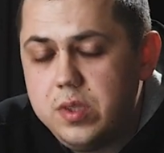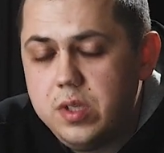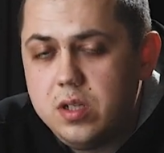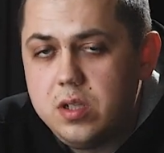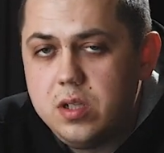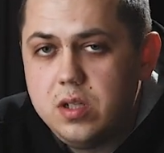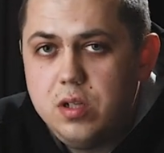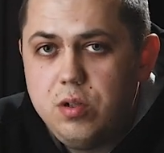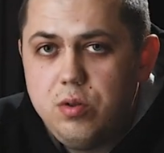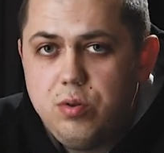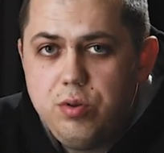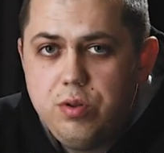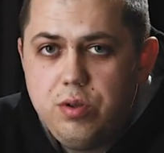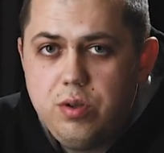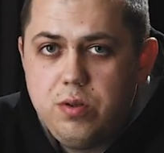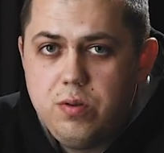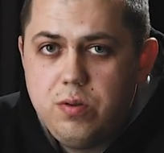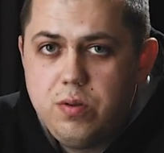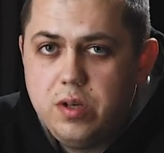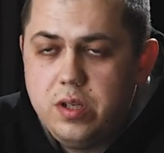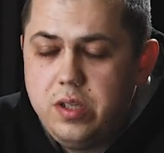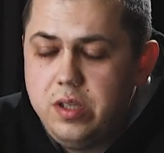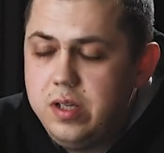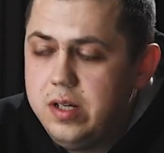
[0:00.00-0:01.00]

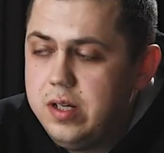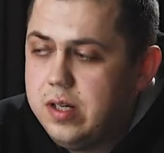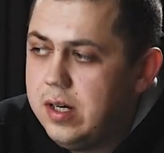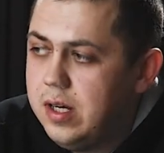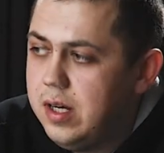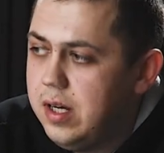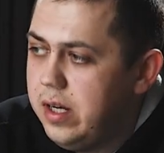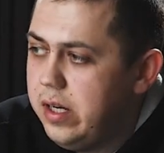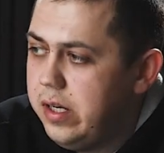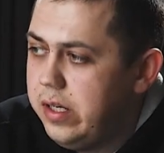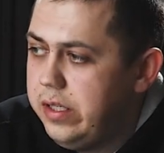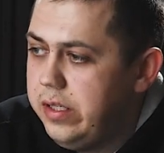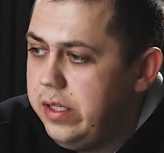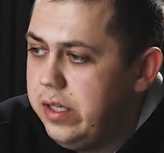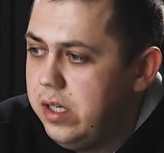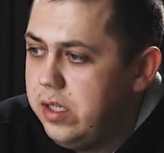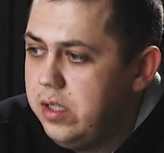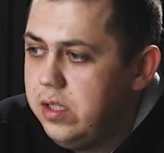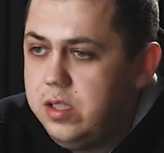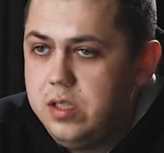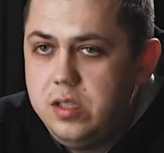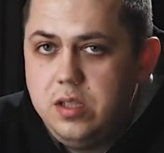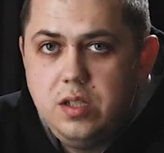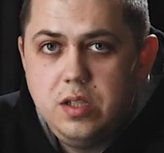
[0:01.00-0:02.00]
Технологию коньяка я
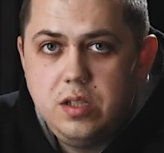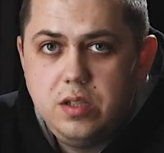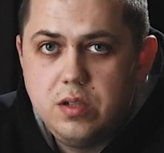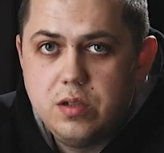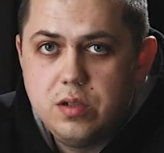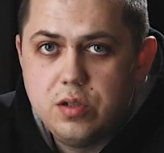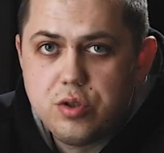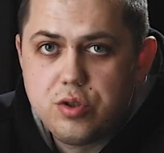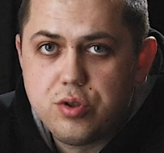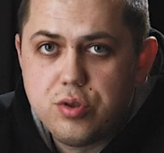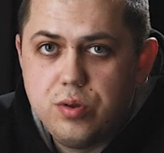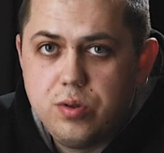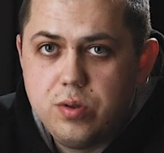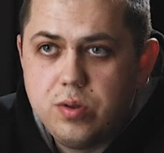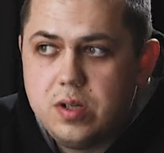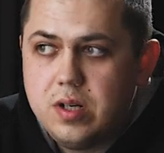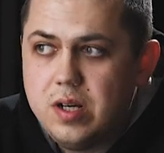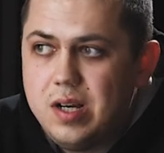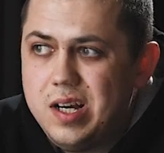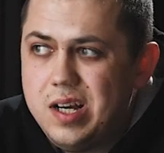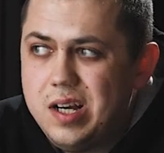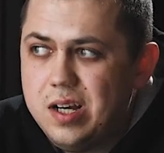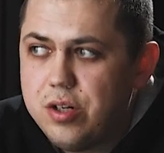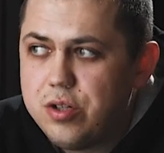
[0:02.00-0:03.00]
нигде не нашел.
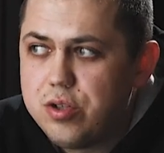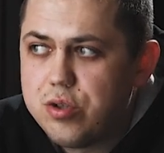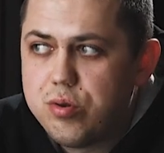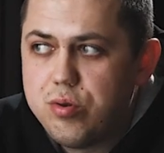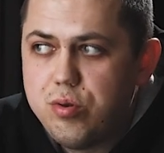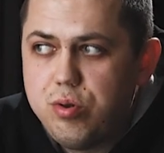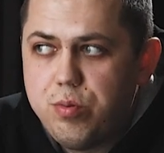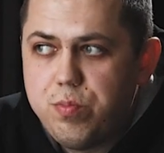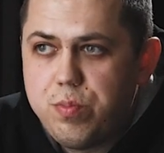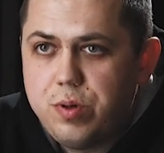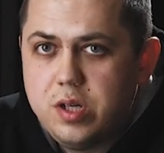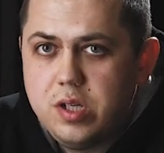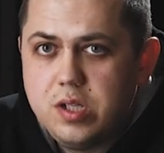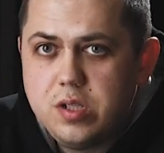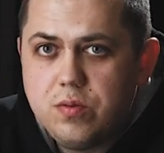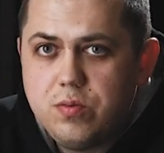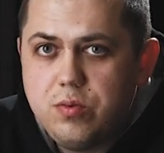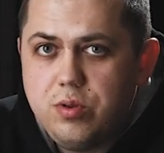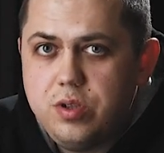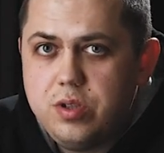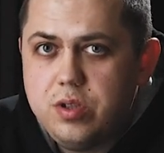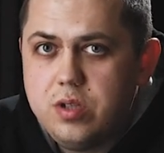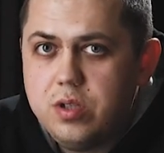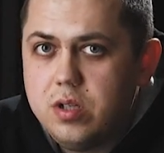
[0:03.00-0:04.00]
Как, что
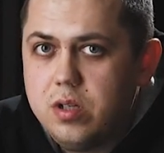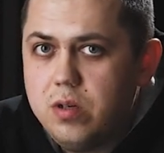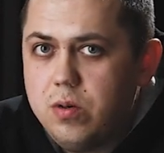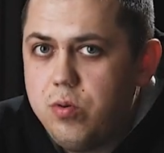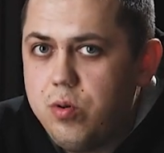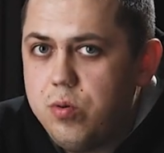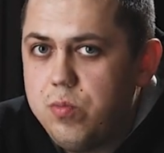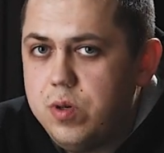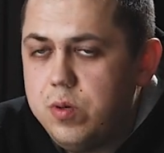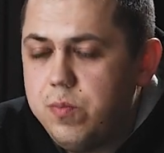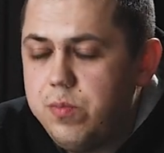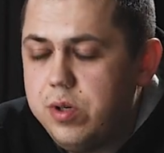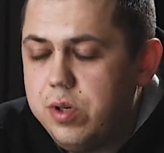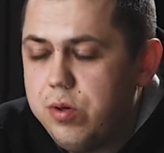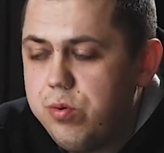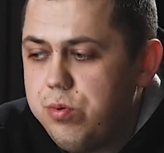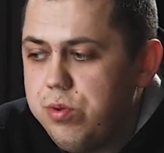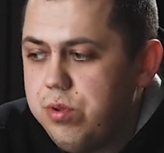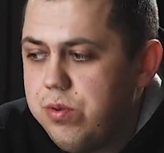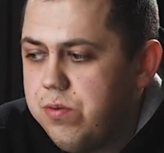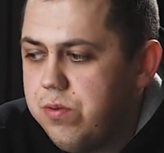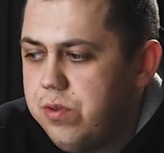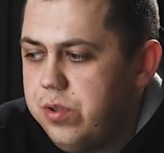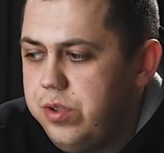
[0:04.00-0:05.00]
производит, на каком
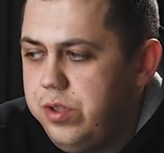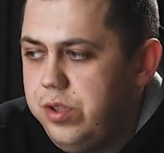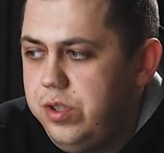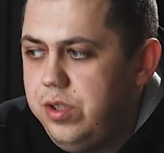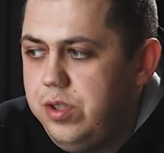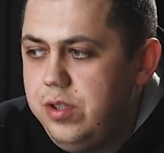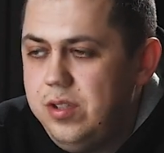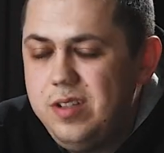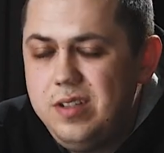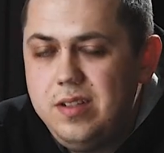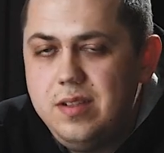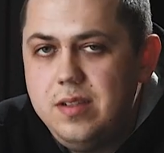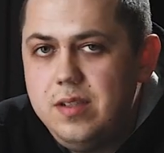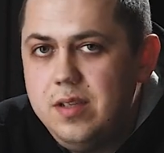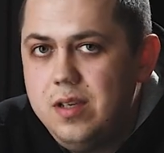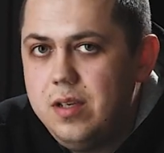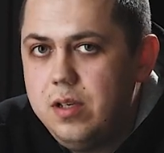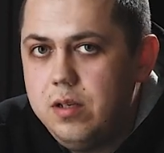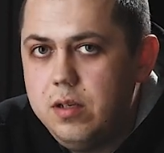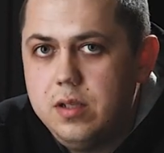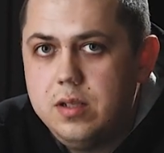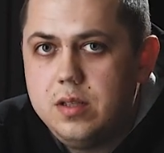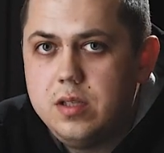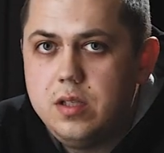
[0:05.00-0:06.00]
оборудовании, нигде
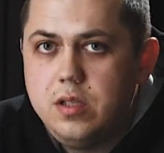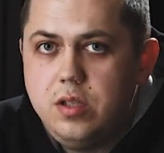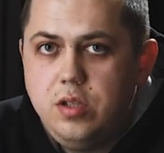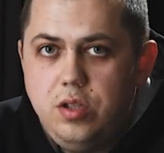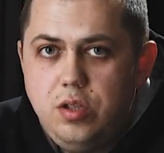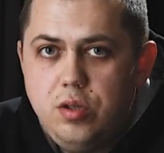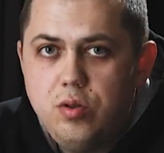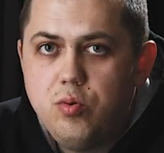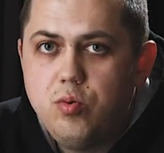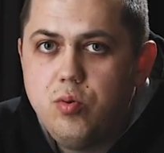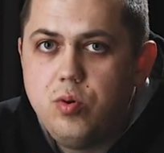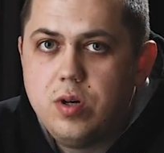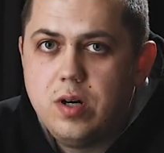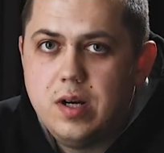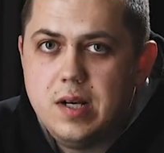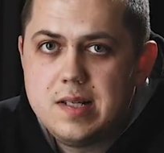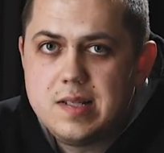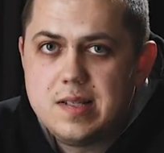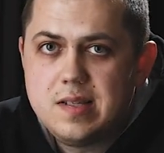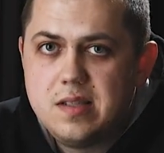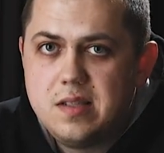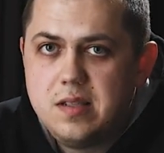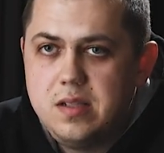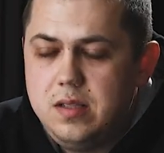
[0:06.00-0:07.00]
это не
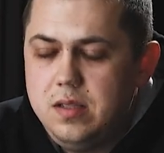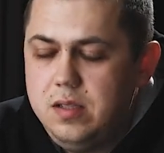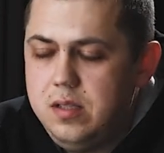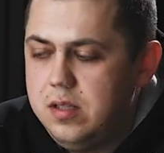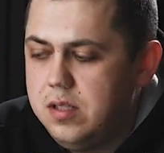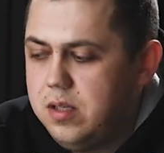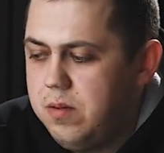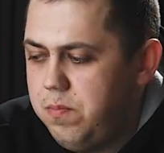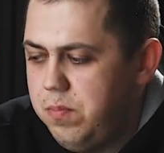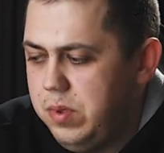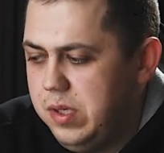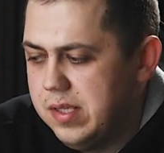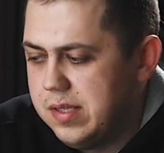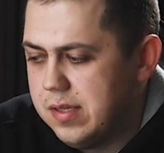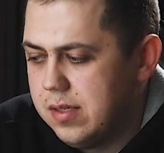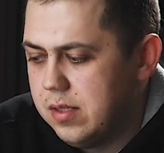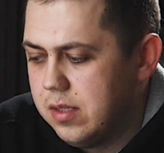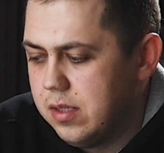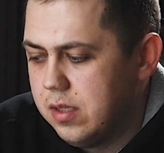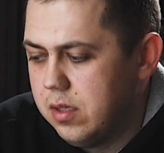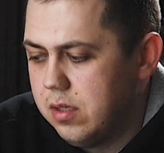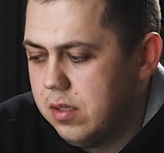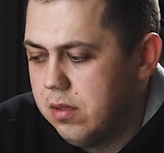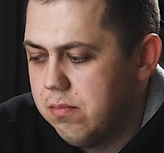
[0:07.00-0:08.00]
указано, не
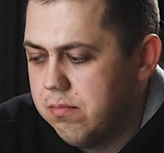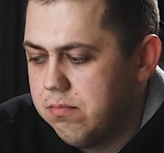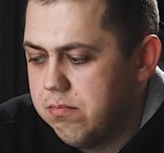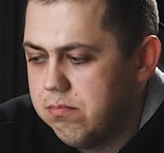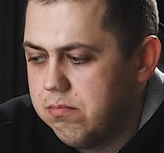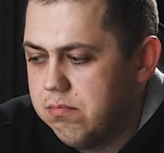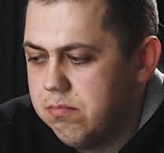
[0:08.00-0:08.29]
написано.